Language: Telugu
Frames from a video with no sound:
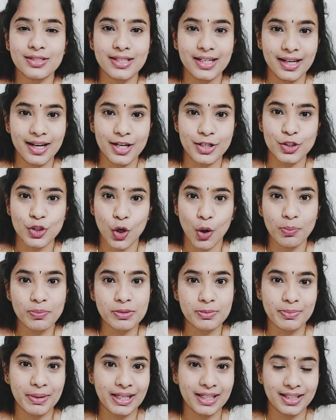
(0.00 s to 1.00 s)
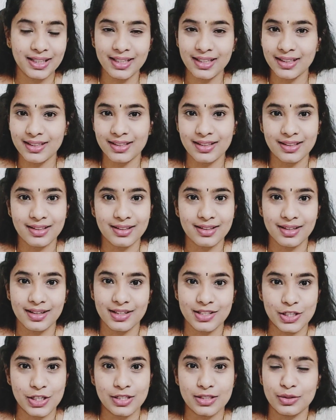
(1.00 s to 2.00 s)
ఇలా షాప్స్ పెట్టి
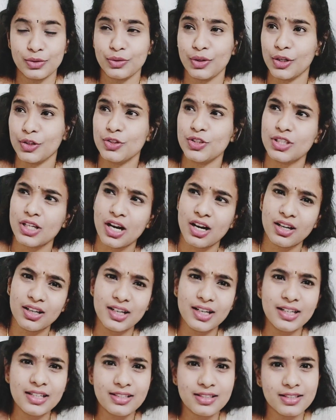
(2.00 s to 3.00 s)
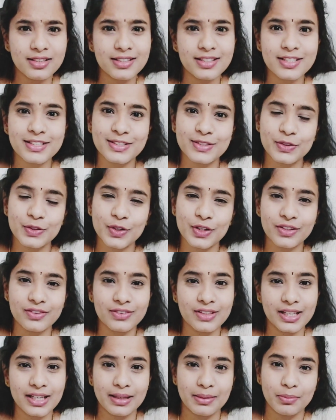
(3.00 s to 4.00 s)
చేస్తున్నారు చాలా ఇయర్స్ నుండి
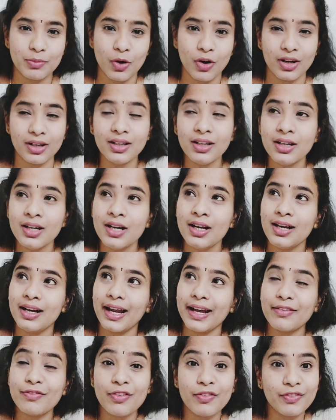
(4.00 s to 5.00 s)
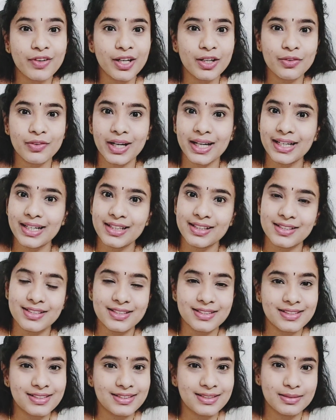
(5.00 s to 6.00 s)
ఉంది ఈ మాల్ లైక్ ఫిఫ్టీన్ ట్వంటీ
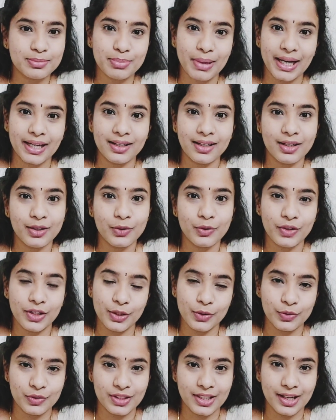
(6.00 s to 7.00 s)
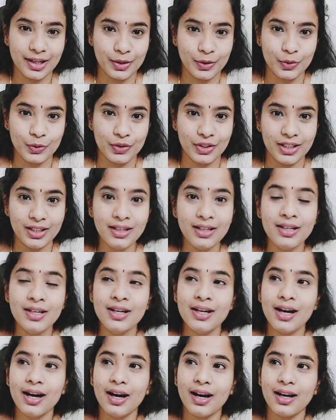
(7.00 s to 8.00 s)
ఇయర్స్ పైన నుండి ఉంది అనుకుంటా
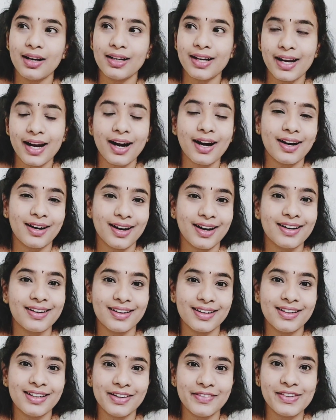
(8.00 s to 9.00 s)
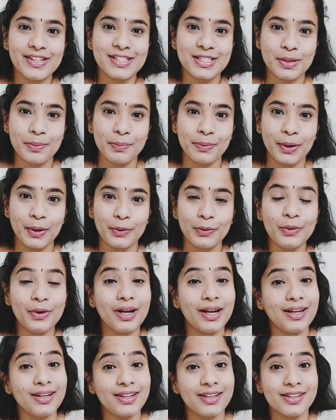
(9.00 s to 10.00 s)
నేను అక్కడ అడిగింటే వాళ్ళు చెప్పినారు
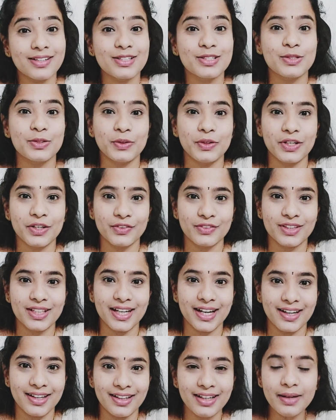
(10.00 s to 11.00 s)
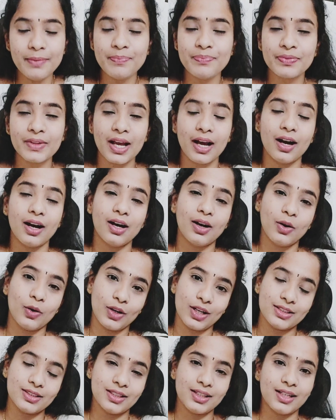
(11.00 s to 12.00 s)
ఎన్ని ఇయర్స్ నుండి ఉంది అంటే
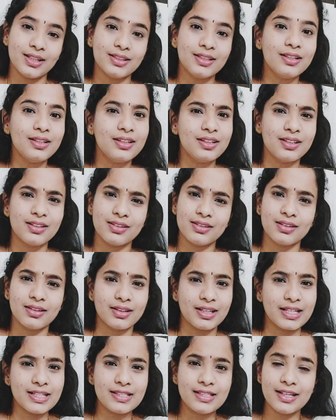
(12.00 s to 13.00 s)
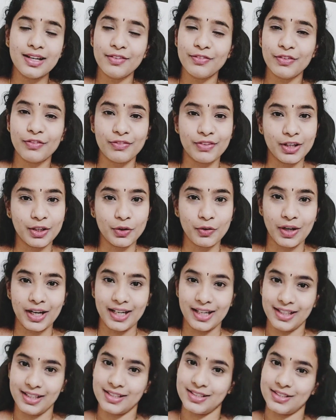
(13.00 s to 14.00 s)
ఒక అయితే ఈజీగా ఫిఫ్టీన్
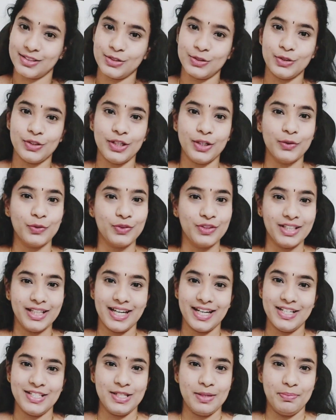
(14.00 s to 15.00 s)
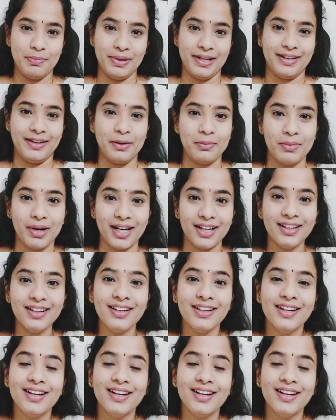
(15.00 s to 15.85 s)
ట్వంటీ ఇయర్స్ నుండి ఉంది అని చెప్పారనమాట